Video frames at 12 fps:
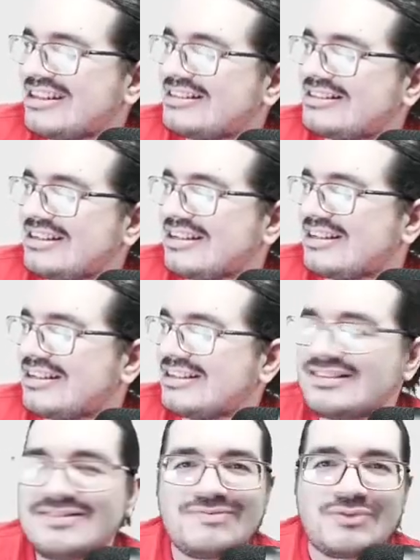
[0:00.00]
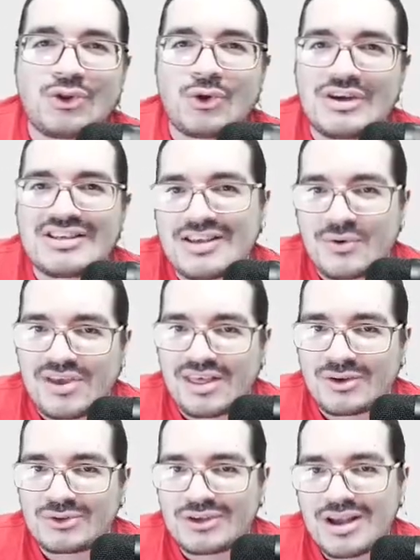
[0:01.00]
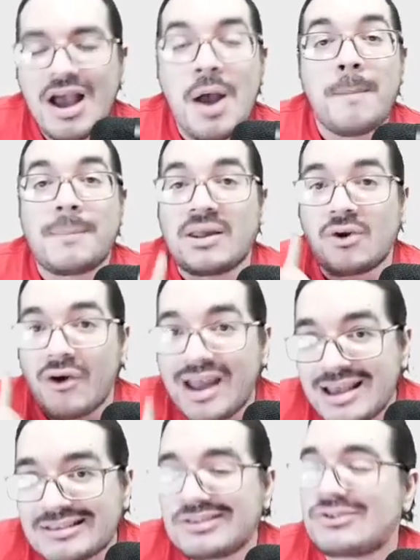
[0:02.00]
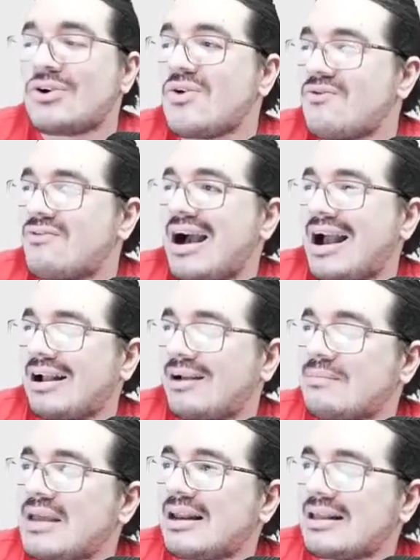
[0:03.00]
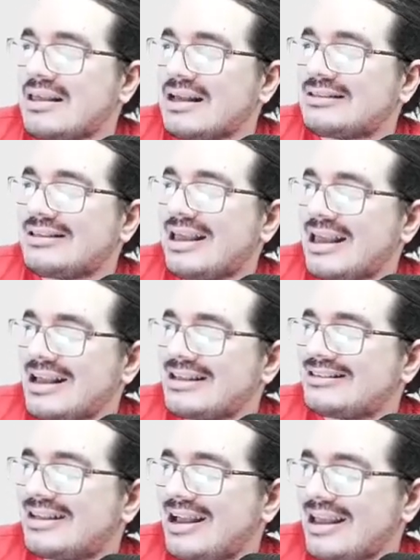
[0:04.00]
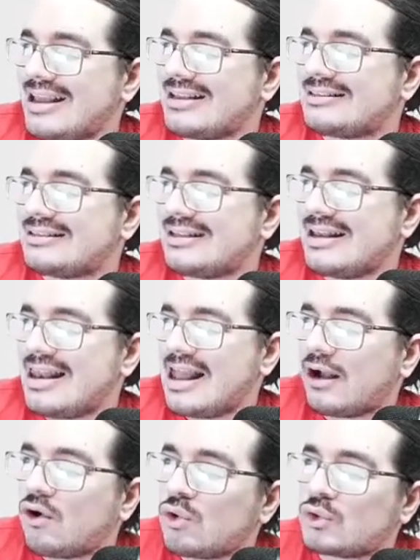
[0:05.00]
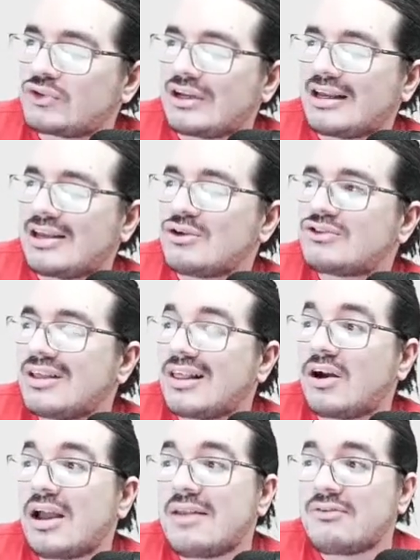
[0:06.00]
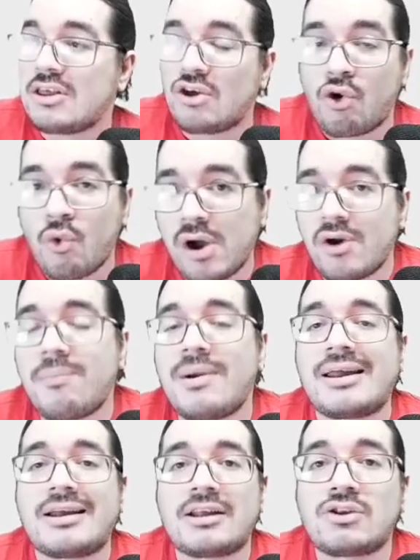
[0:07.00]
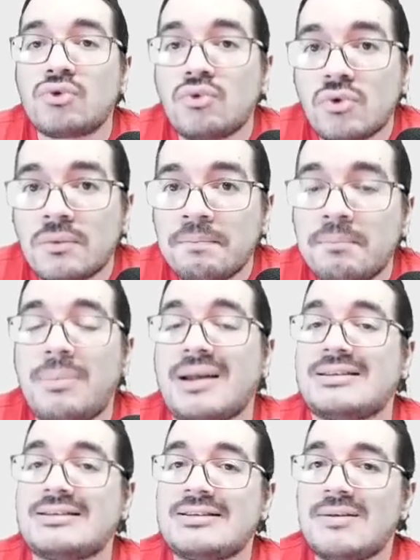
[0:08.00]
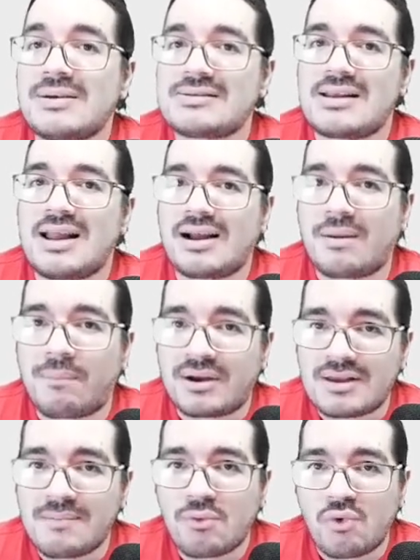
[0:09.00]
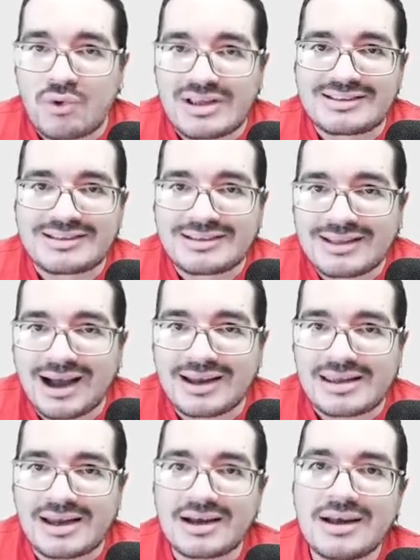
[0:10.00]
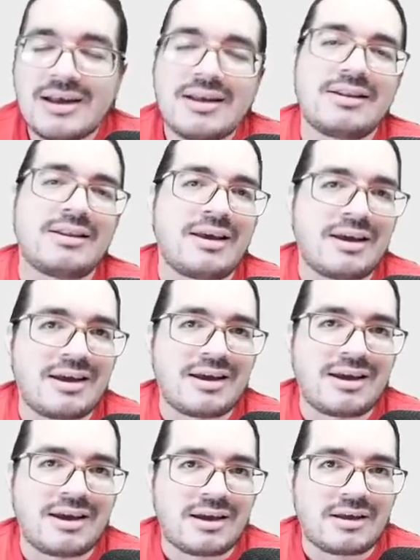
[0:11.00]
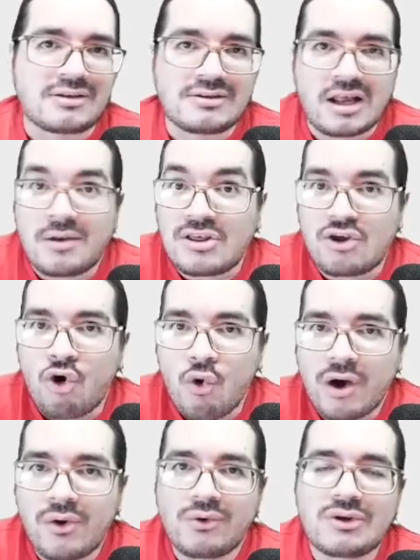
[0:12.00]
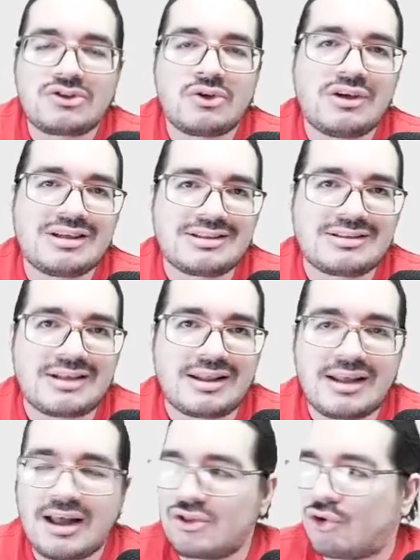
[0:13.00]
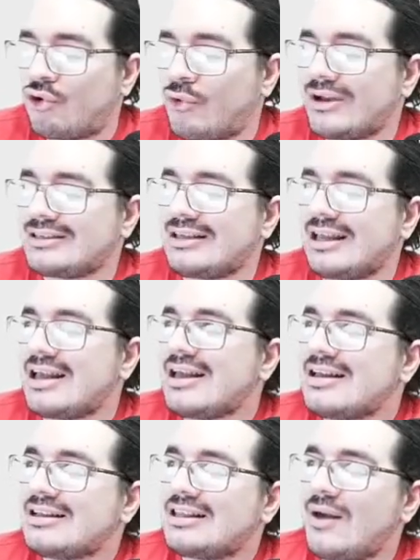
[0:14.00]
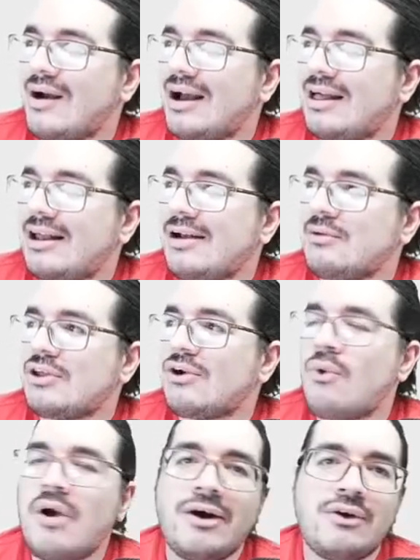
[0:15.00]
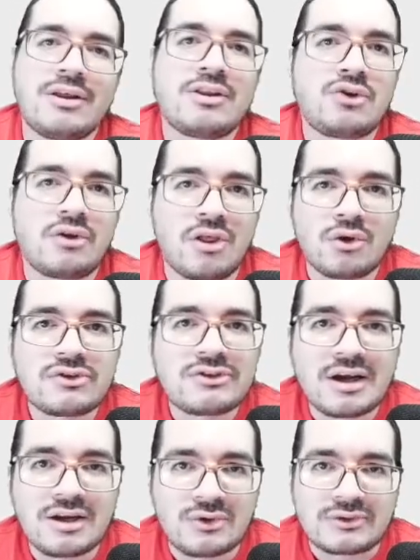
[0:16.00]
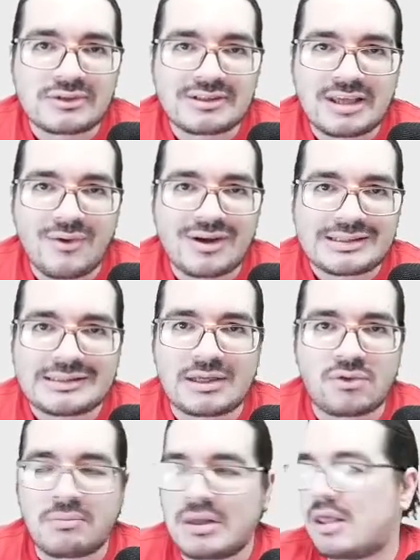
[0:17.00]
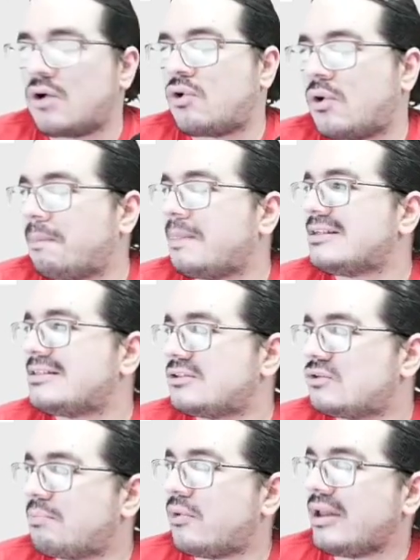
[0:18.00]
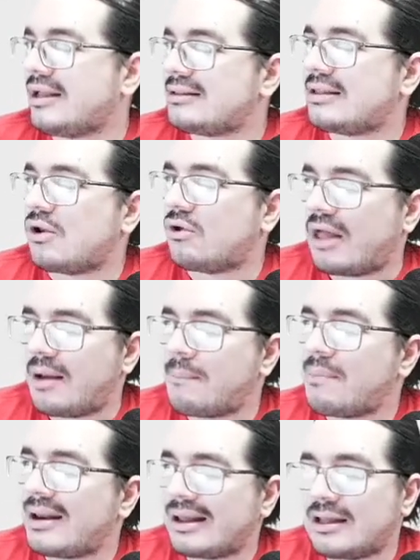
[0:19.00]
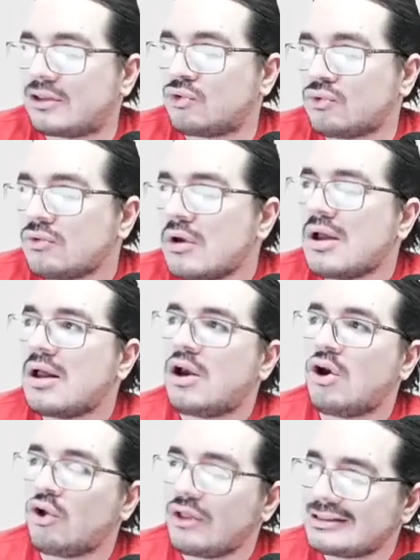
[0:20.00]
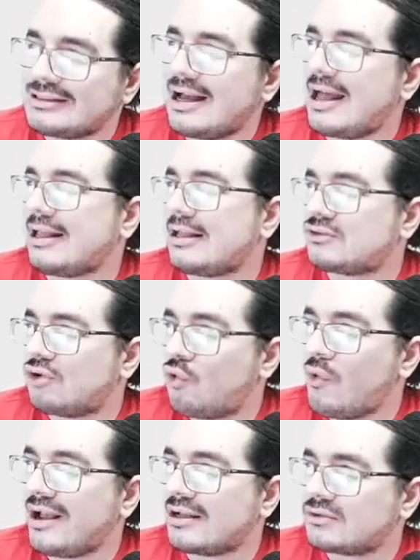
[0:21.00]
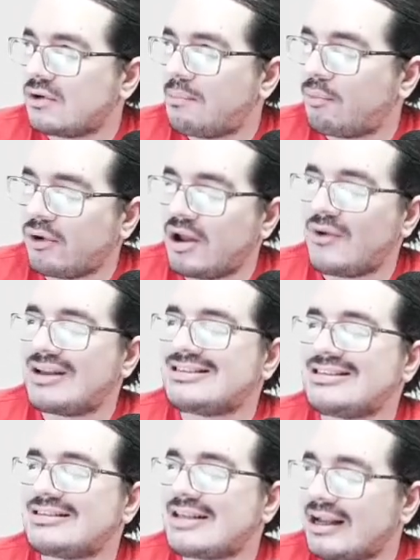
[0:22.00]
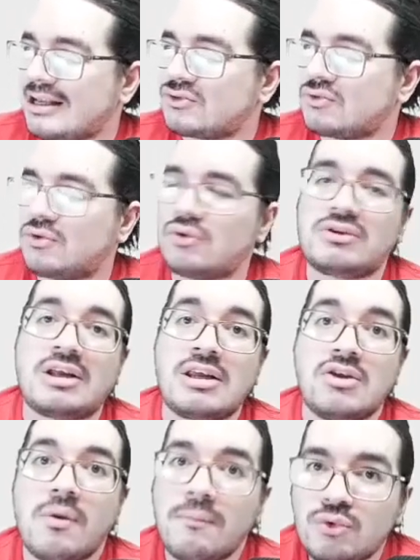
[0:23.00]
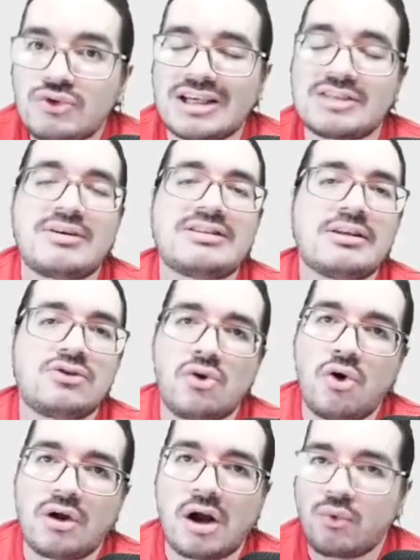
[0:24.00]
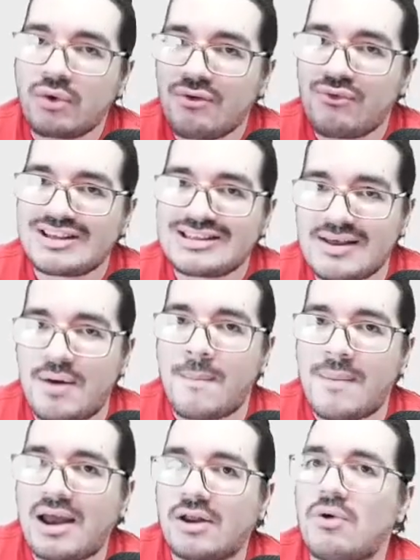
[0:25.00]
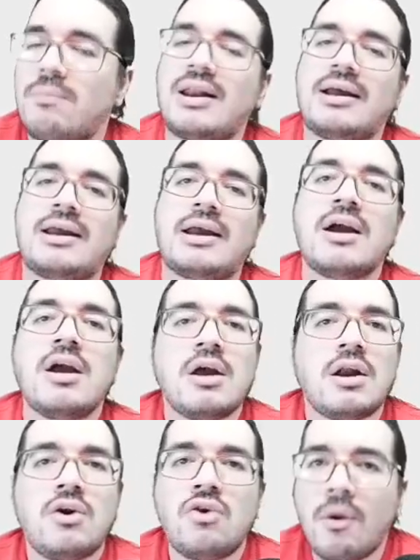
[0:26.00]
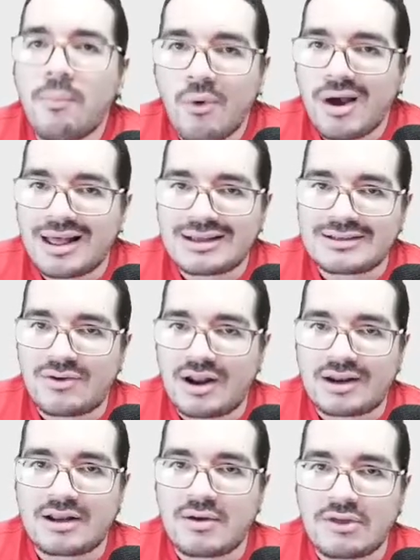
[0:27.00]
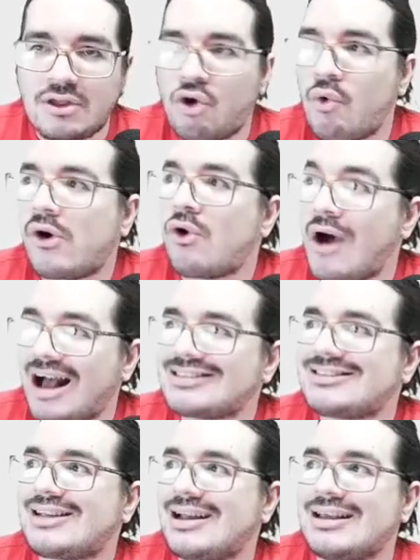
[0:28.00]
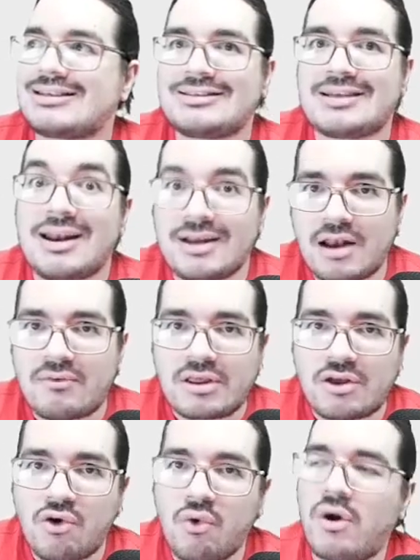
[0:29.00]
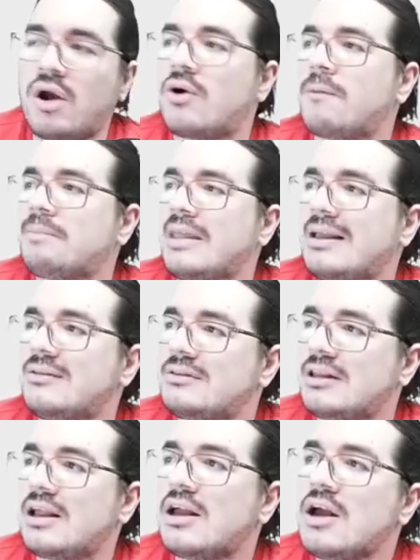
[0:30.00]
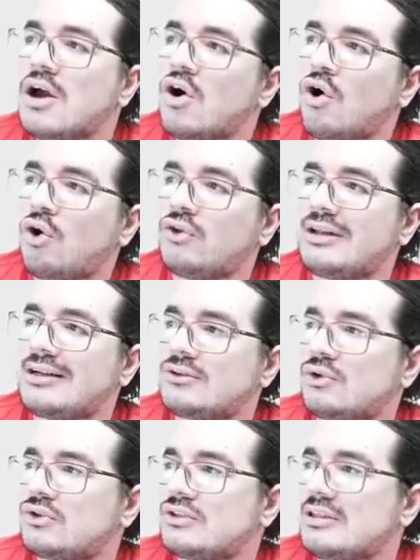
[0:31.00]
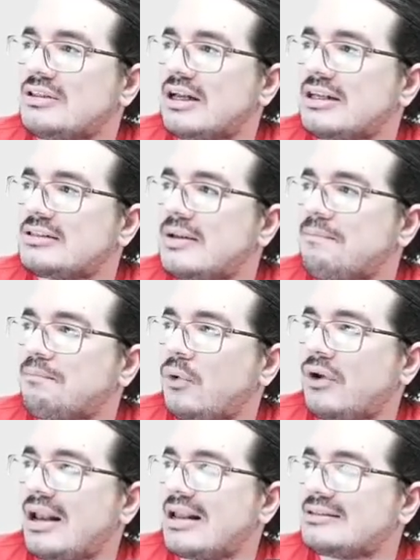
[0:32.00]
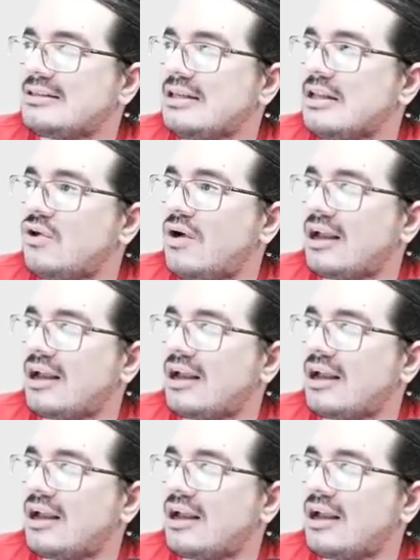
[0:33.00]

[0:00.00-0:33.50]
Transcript: Sí, no hice videos. Pero esto va a cambiar. Y es que esa es la cosa, que ellos te dan el videojuego para que tú participes en la campaña publicitaria de, eh, del videojuego en cuestión que te están dando. No es que te van a dar el videojuego y dentro de dos años es que vas a hacer un video. No, se supone que te lo dan para que tú lo descargues, lo juegues, lo pruebes y saques un contenido. Muchas veces colocan una fecha de embargo para que no puedas hablar del videojuego hasta que salga el videojuego, entre otras cositas por el estilo.